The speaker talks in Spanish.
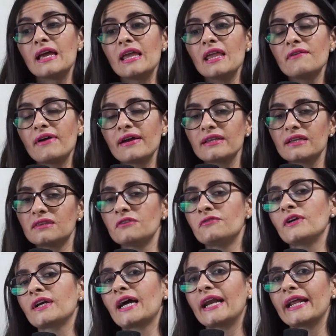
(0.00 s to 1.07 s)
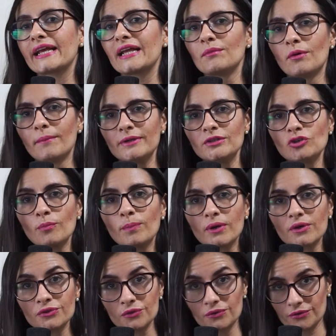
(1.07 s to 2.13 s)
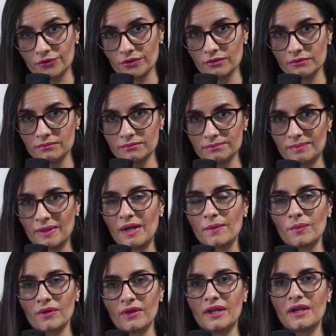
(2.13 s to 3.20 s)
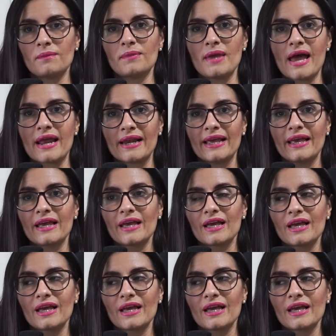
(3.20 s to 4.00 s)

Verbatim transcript: y va a identificar en el momento oportuno para poder enviarle